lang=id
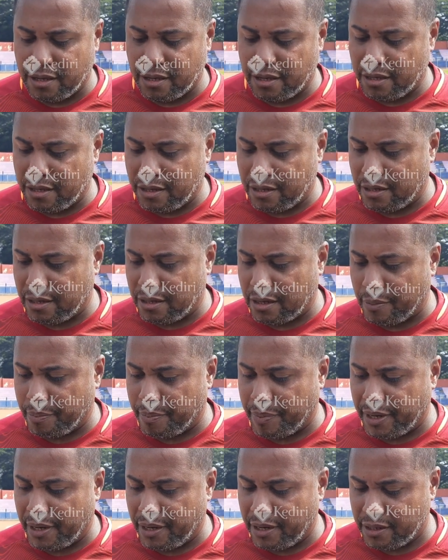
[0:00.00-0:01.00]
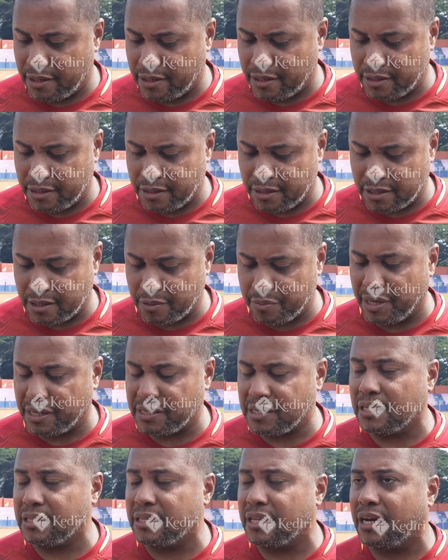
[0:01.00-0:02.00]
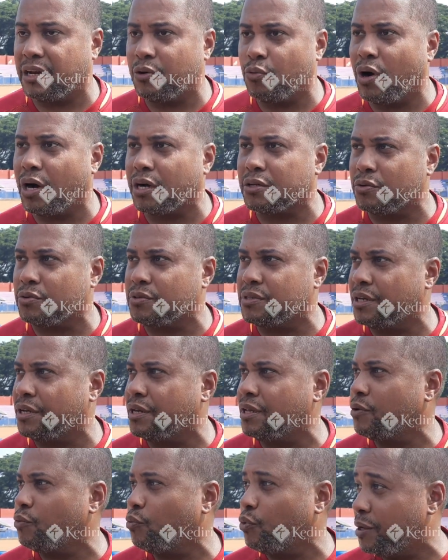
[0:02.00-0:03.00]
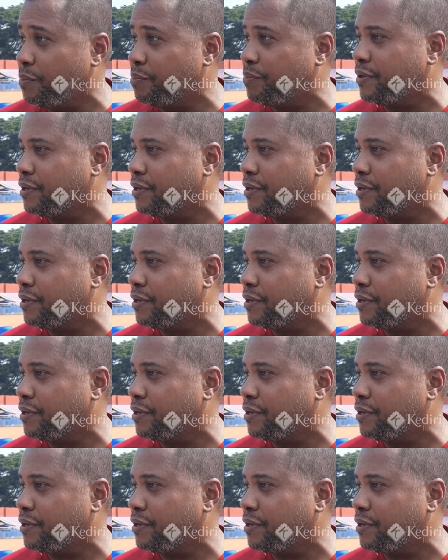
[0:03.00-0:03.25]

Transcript: eh, apa eh, kebiasaan dengan waktu sini di